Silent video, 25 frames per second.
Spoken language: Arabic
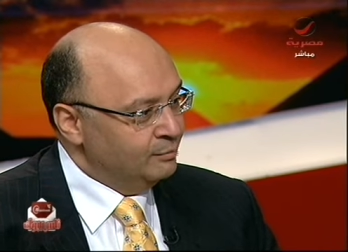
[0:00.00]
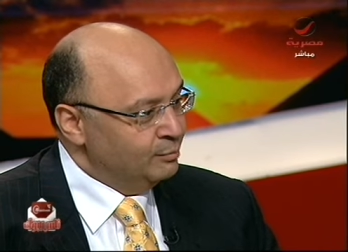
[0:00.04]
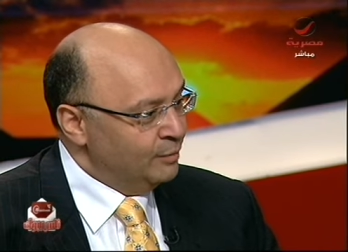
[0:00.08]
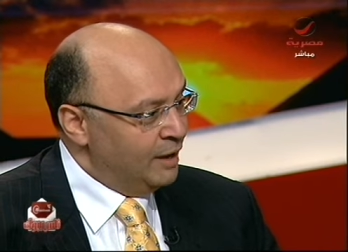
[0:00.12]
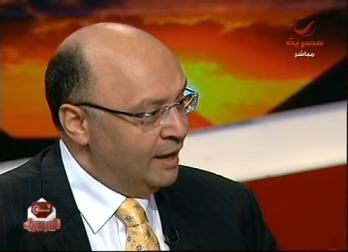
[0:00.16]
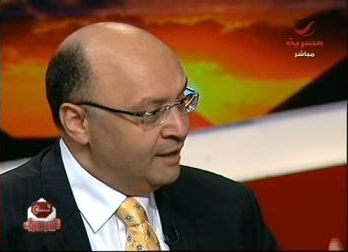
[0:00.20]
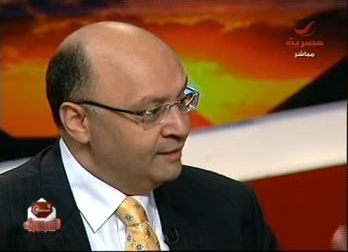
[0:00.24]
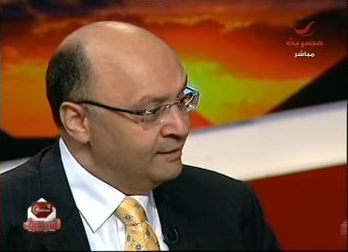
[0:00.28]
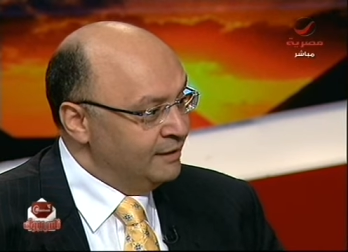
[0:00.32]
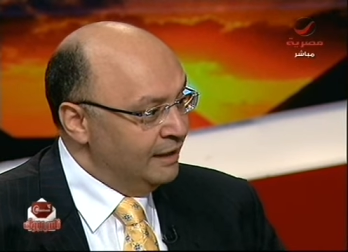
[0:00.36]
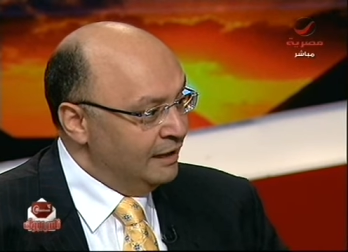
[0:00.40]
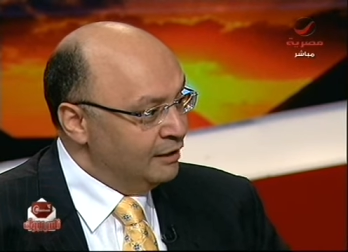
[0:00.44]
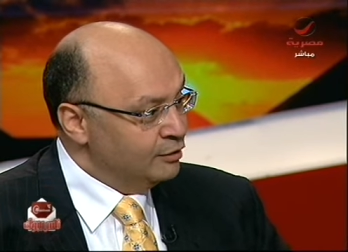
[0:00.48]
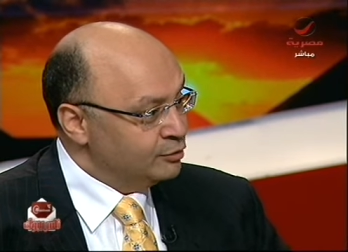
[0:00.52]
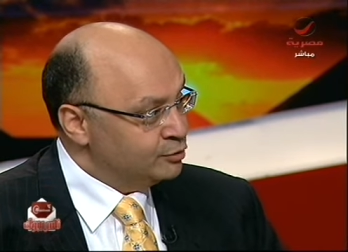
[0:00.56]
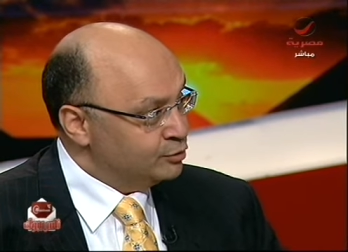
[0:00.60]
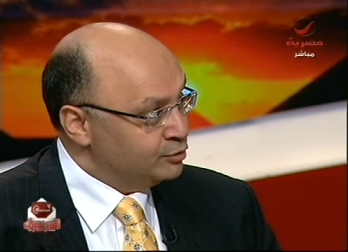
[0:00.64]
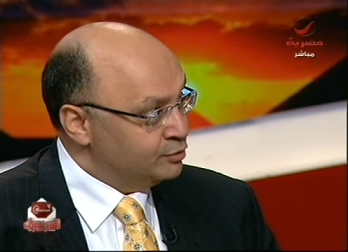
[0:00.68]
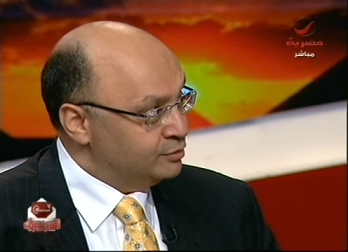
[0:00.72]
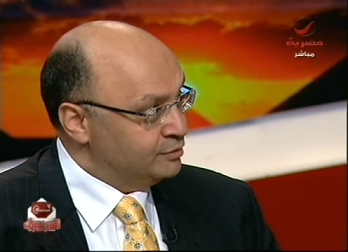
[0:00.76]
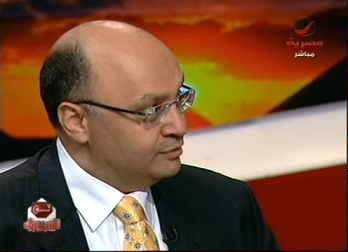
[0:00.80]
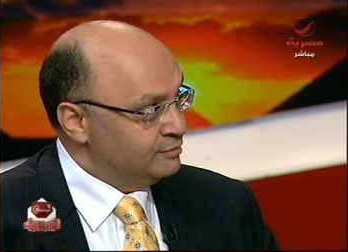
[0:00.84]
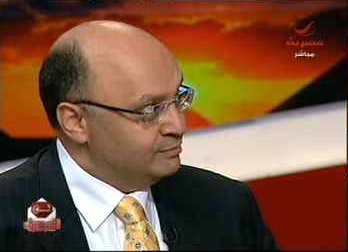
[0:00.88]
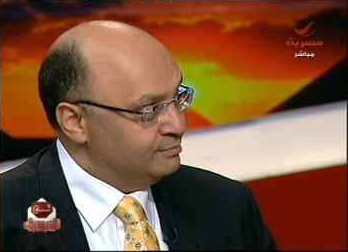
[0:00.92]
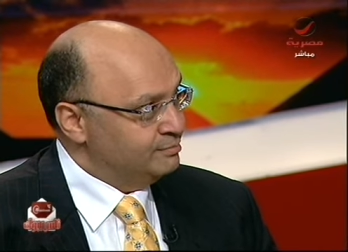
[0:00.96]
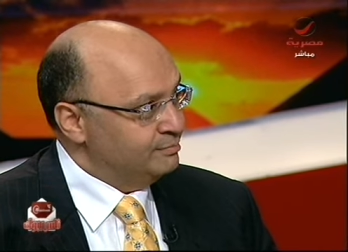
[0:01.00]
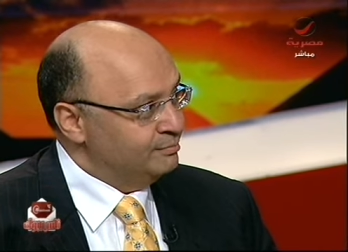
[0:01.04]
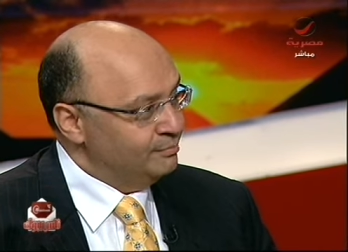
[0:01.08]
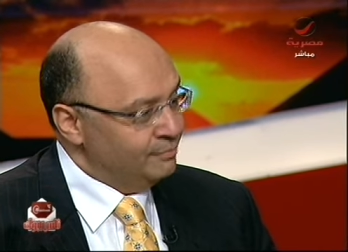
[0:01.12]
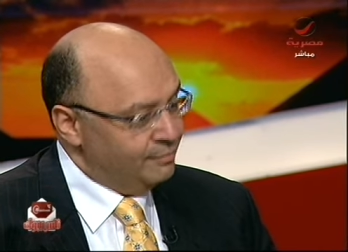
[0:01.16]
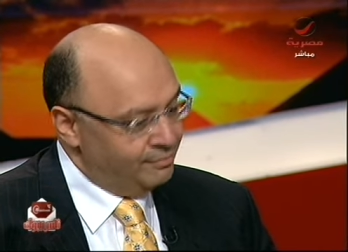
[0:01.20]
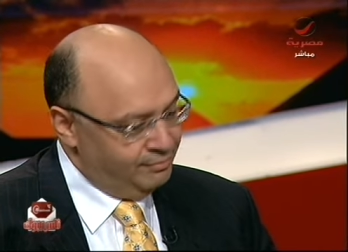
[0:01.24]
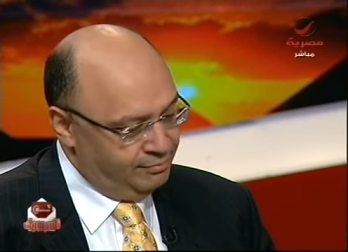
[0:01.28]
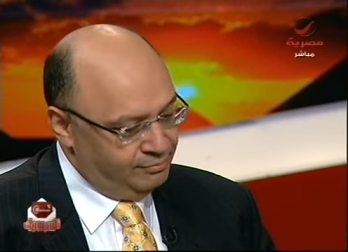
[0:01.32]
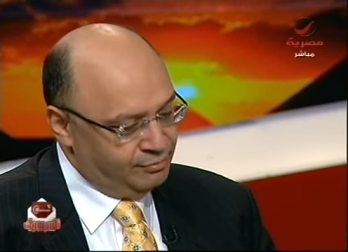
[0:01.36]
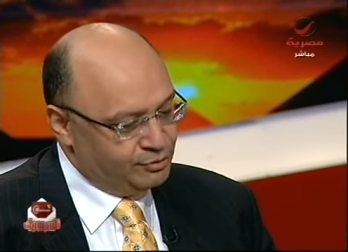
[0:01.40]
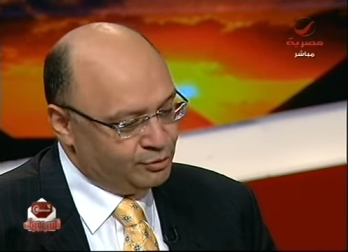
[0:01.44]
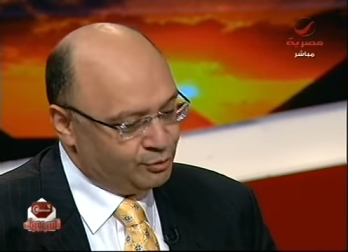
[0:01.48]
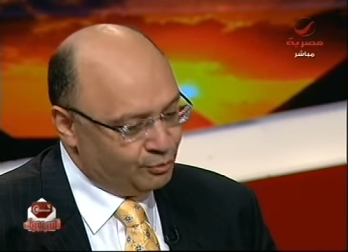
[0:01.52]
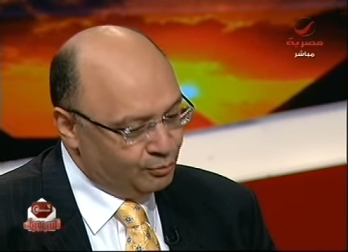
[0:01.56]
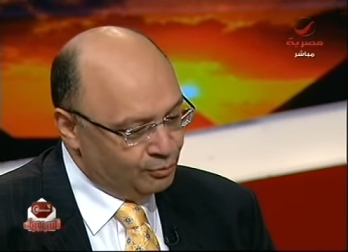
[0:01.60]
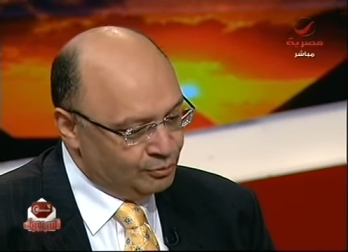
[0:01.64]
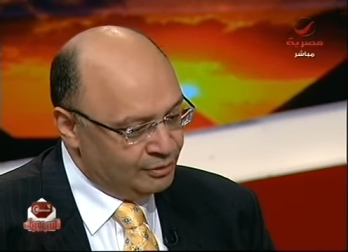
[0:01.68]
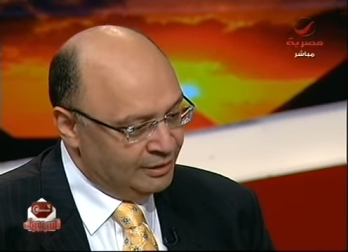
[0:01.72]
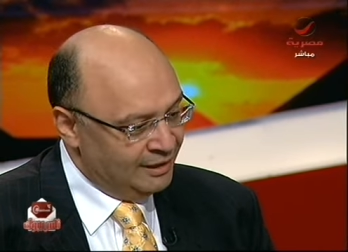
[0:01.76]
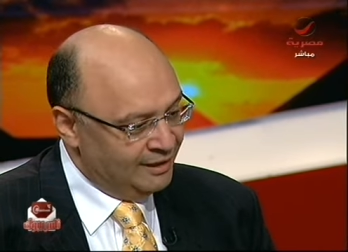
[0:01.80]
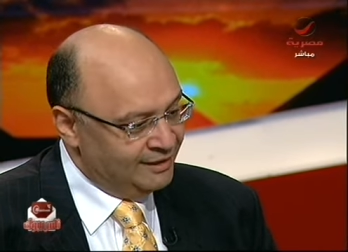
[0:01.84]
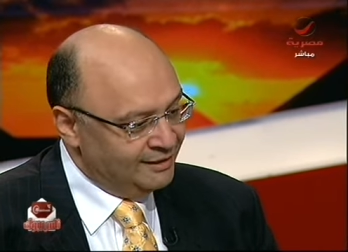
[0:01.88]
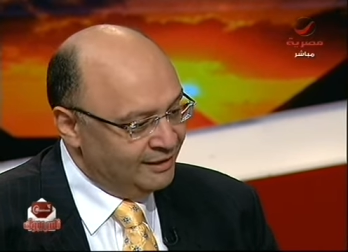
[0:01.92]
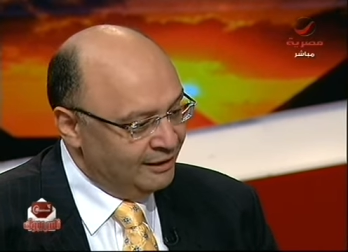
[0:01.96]
اندلس
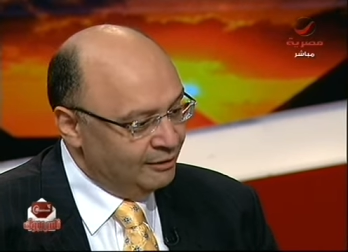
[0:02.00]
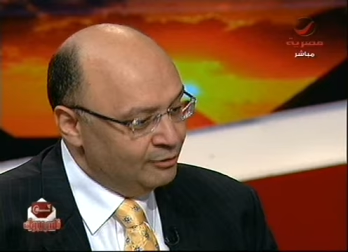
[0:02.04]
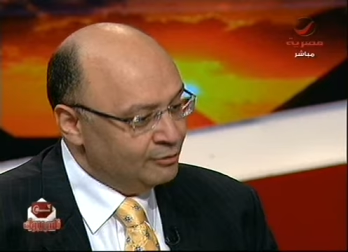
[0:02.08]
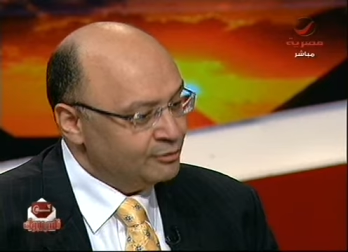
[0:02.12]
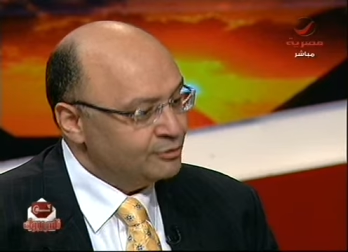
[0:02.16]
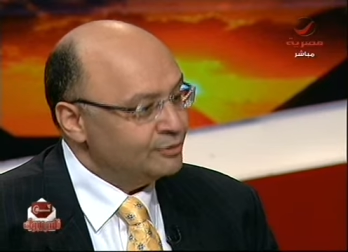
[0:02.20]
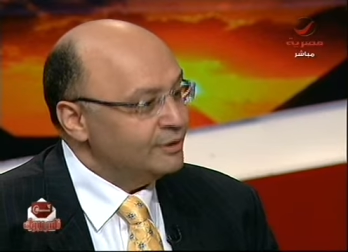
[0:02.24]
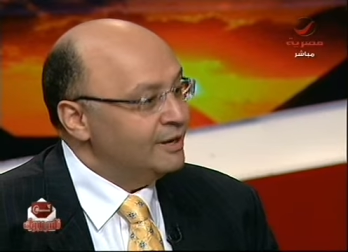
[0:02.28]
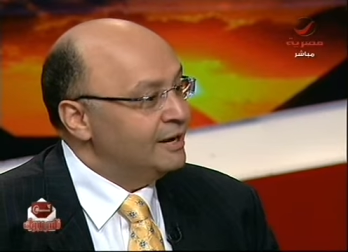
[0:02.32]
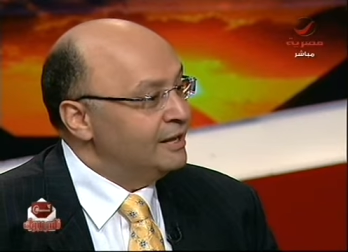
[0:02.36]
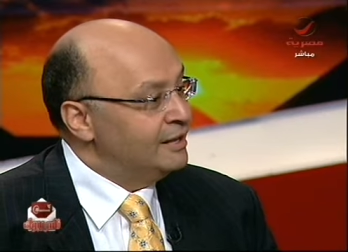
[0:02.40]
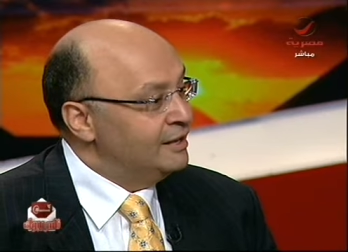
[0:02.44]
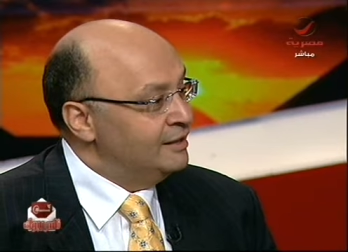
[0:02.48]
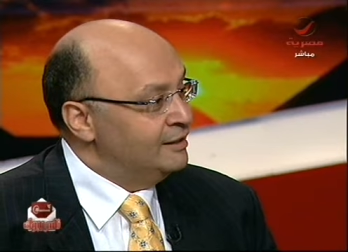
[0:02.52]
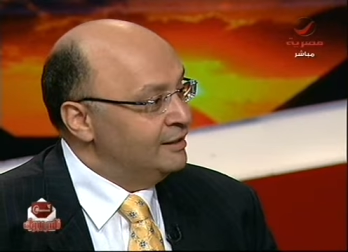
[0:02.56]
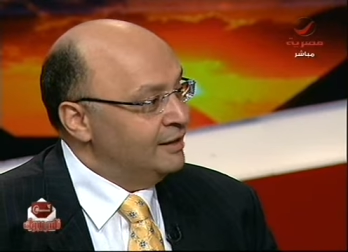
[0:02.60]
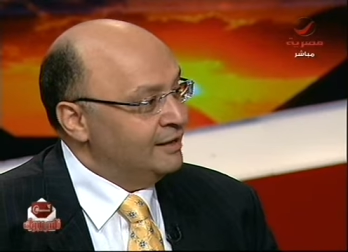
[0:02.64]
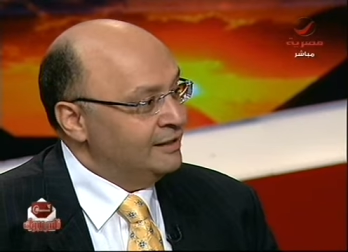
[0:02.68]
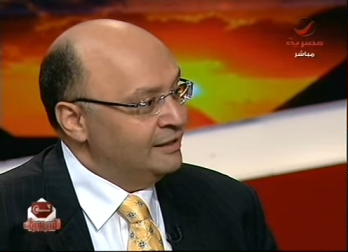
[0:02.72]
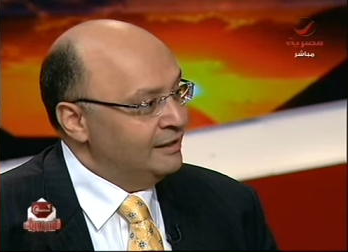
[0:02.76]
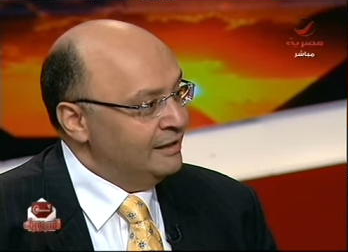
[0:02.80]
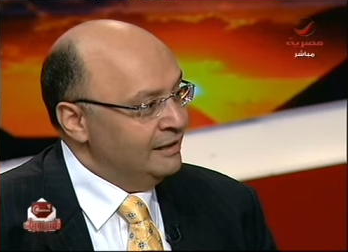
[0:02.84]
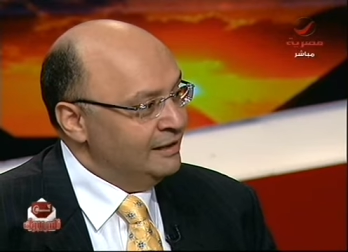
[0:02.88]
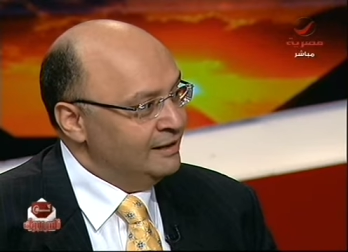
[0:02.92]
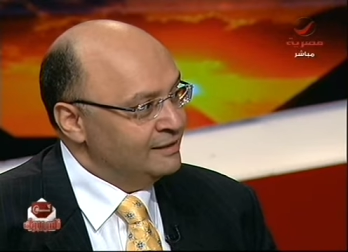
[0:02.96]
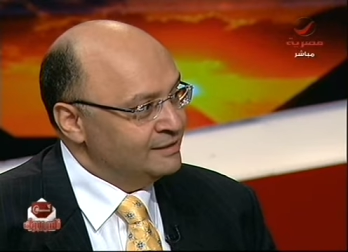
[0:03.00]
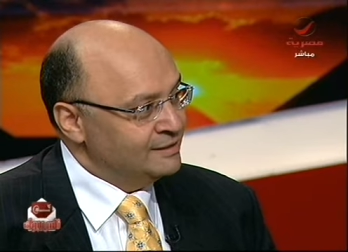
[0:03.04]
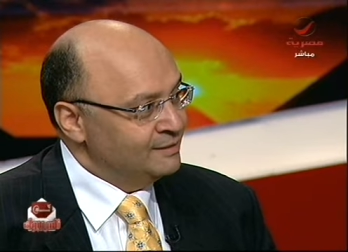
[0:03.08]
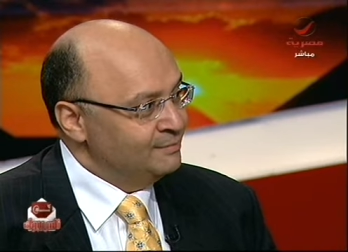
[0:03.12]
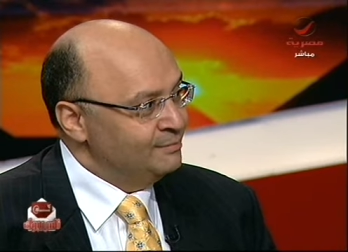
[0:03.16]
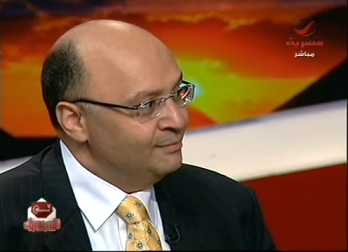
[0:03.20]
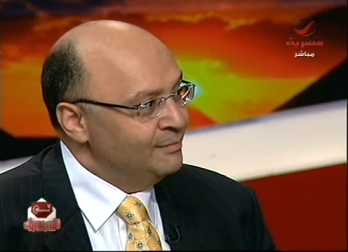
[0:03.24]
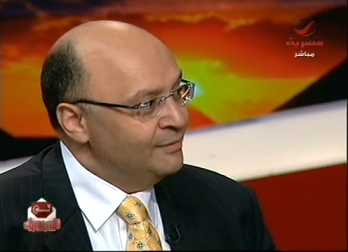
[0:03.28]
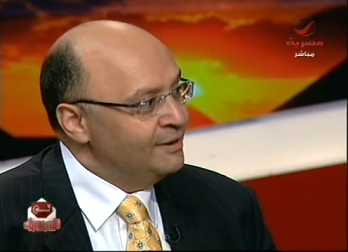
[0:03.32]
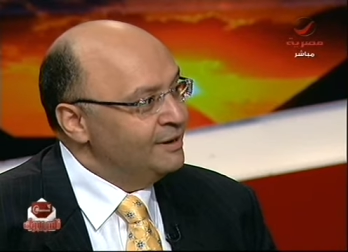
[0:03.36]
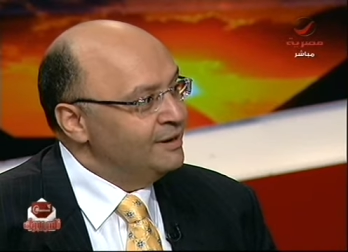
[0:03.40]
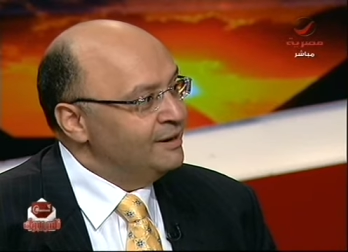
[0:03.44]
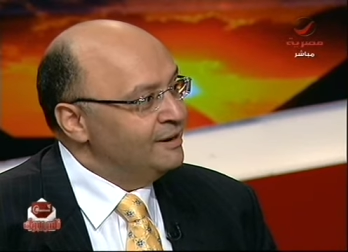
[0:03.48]
سقوط الاندلس قال ان احنا لازم